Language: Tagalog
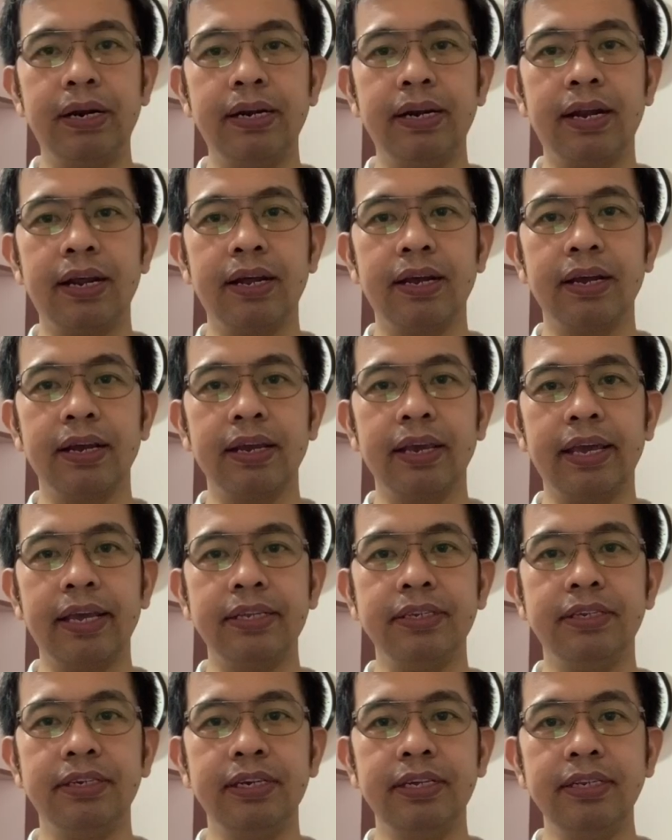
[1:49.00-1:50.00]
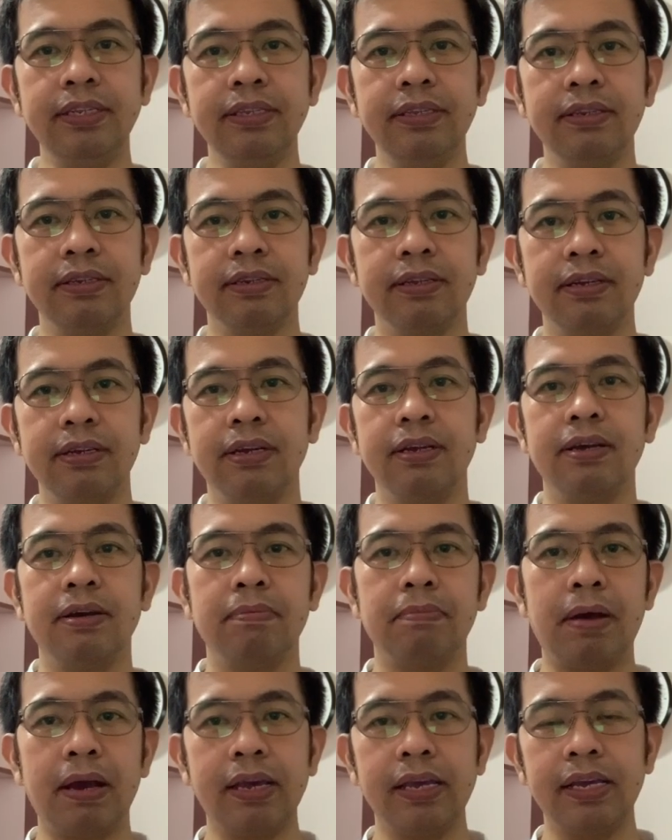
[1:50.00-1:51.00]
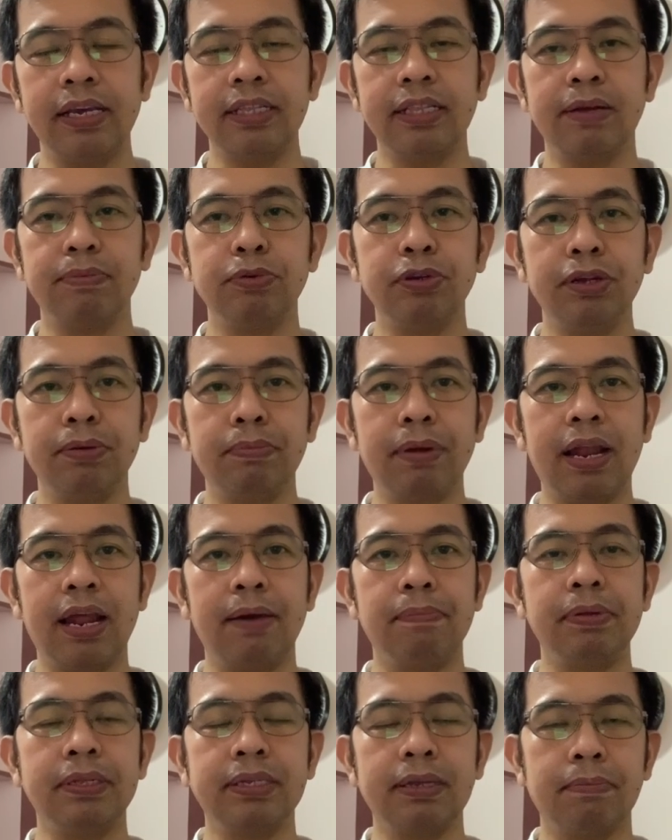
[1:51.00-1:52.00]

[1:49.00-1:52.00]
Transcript: ng engine. Makikita mo yun malapit sa